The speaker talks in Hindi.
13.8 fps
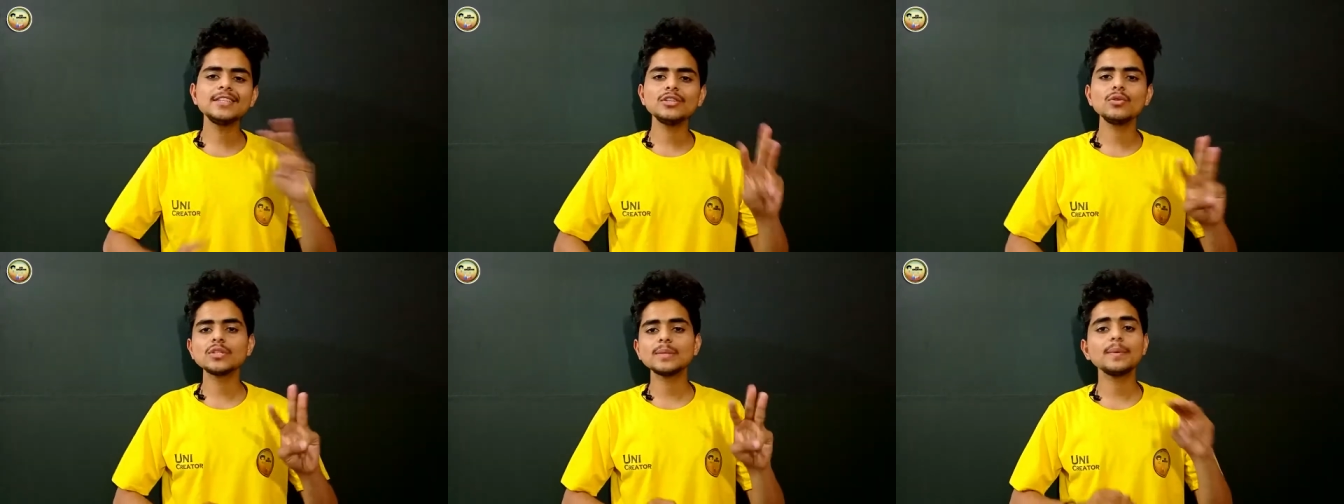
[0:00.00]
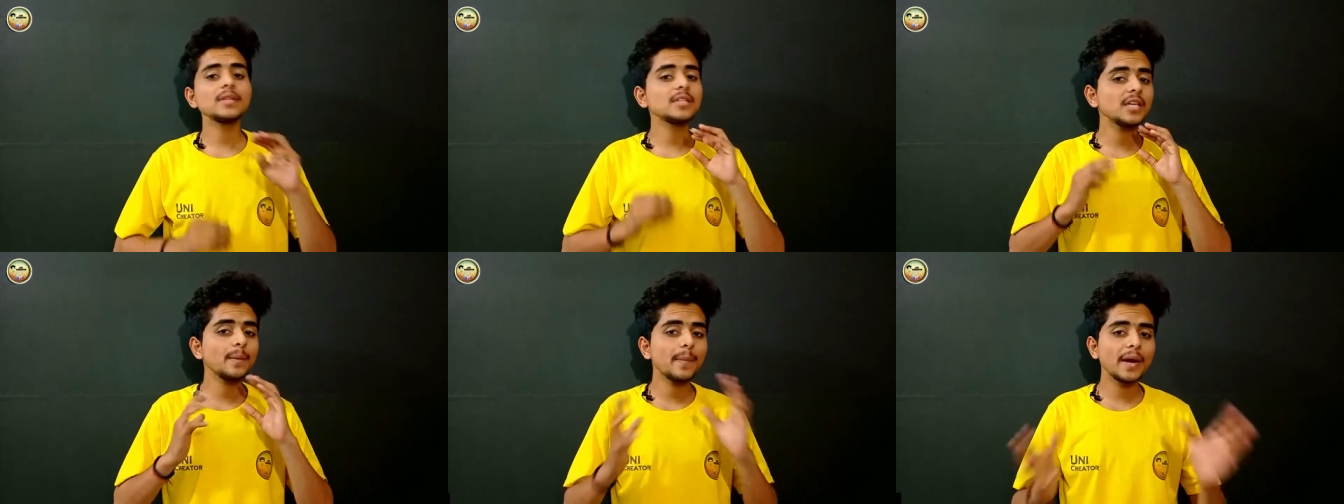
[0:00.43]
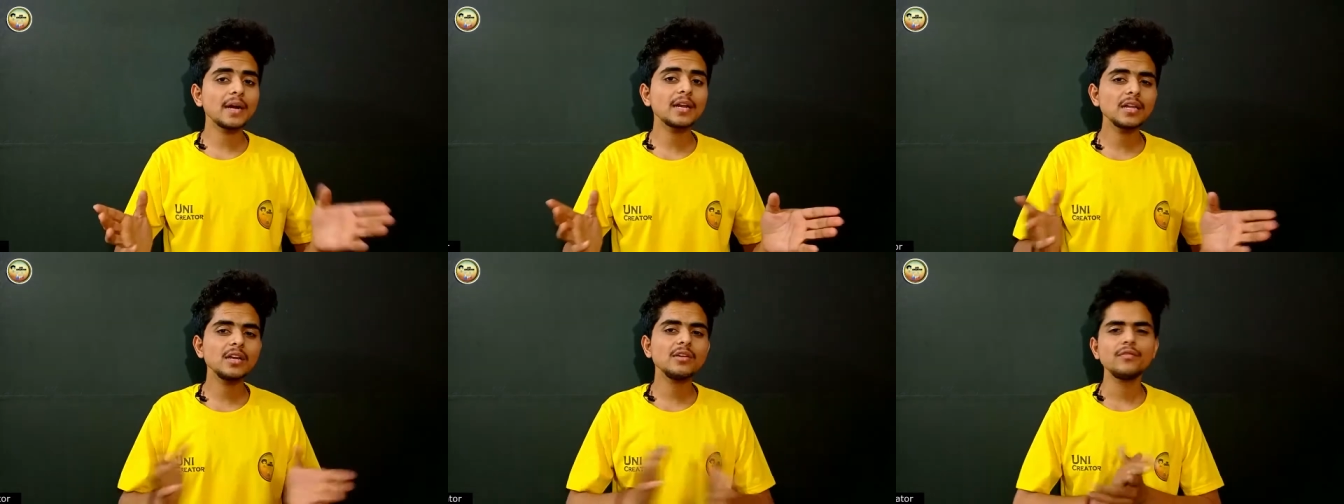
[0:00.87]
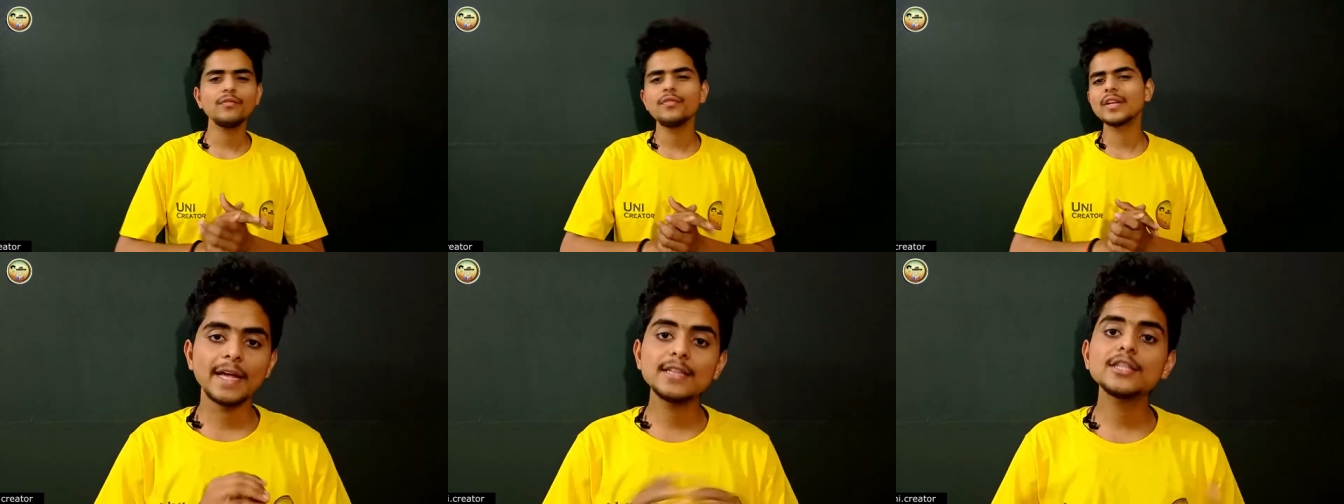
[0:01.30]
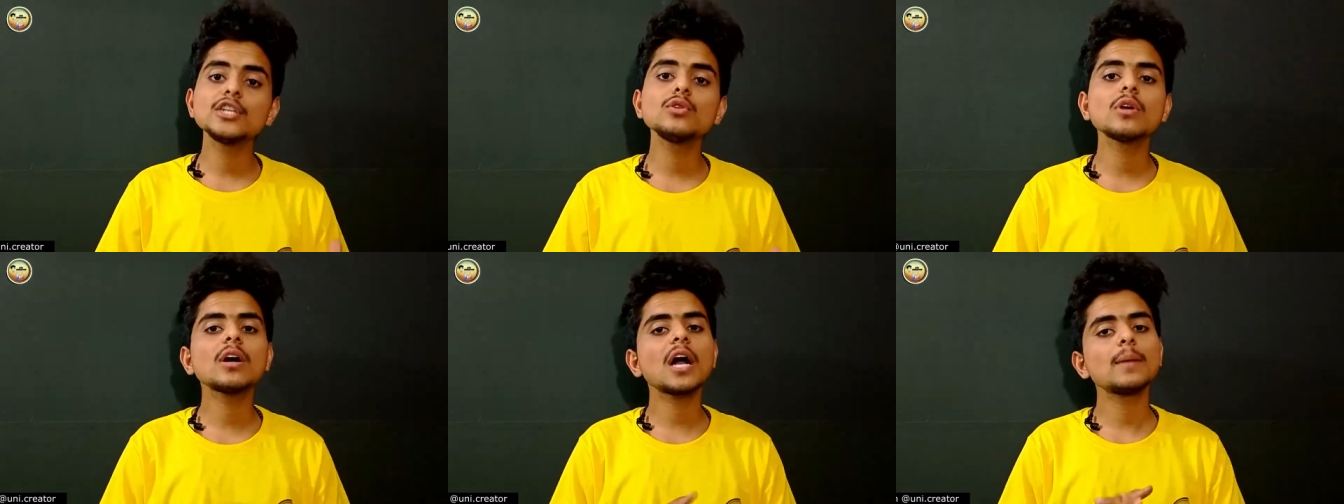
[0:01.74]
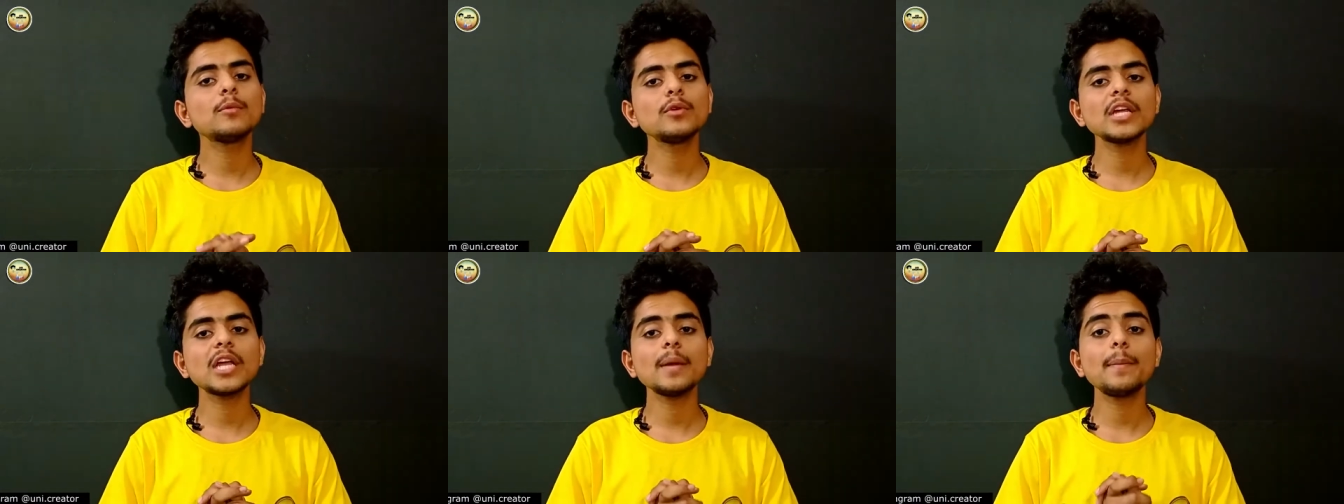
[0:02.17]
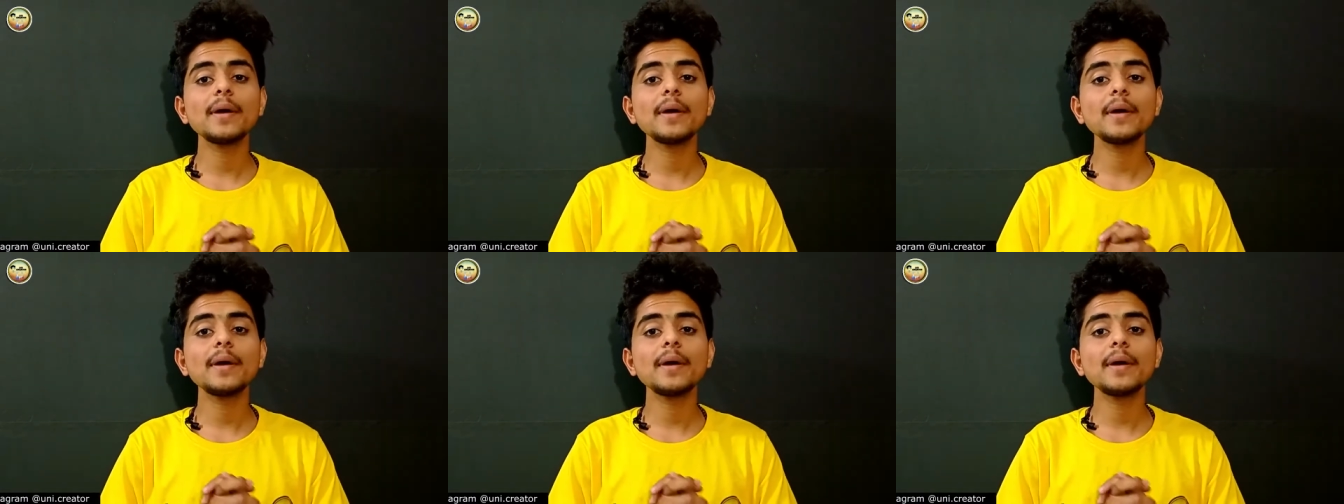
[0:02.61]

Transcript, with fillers: इन तीनों से बनती है बैटरी इन तीनों का काम होने के